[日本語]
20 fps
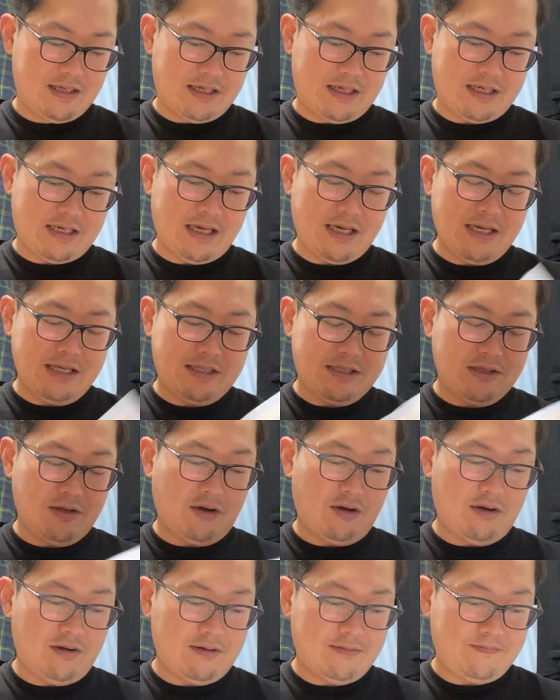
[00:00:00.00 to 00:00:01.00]
ヶ月
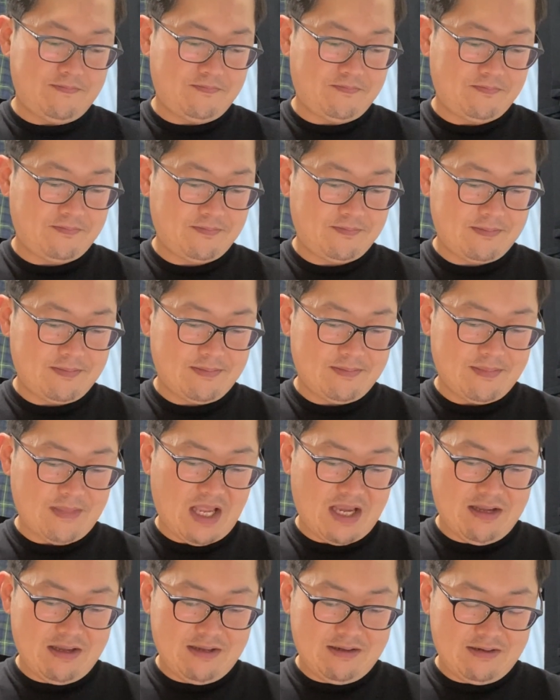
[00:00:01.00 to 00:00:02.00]
後
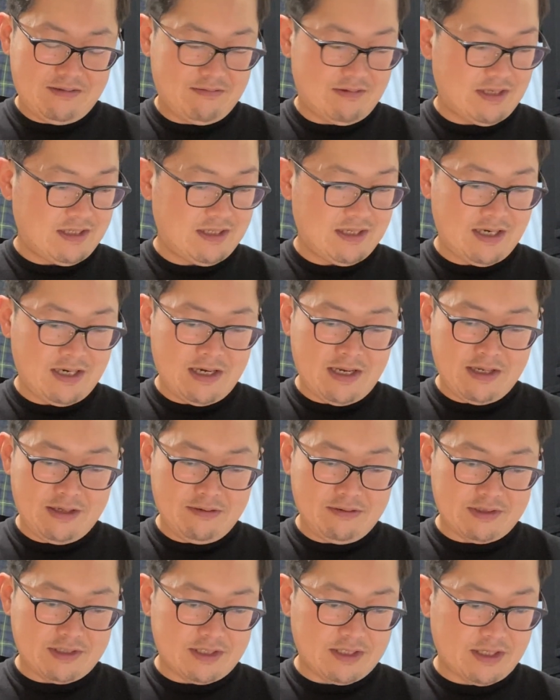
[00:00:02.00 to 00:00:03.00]
忘れないよ
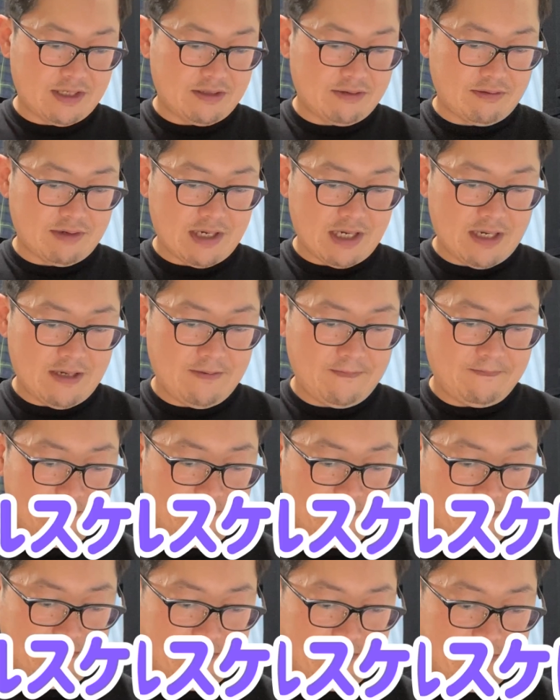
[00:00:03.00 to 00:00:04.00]
うにしねえとな
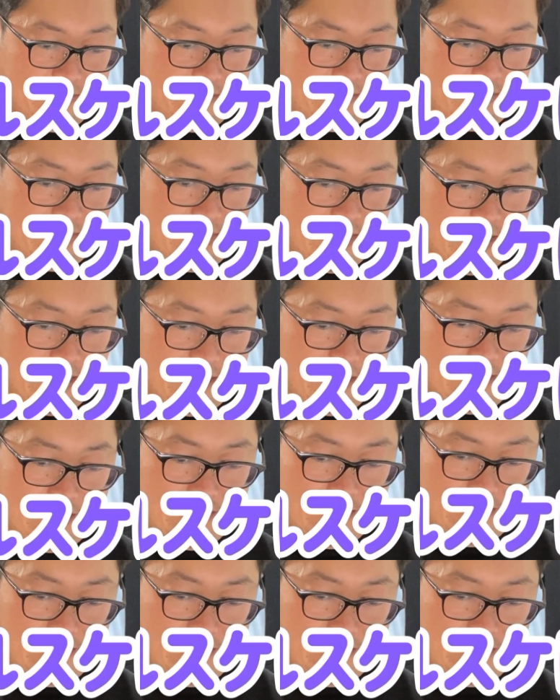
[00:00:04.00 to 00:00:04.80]
やるじゃないか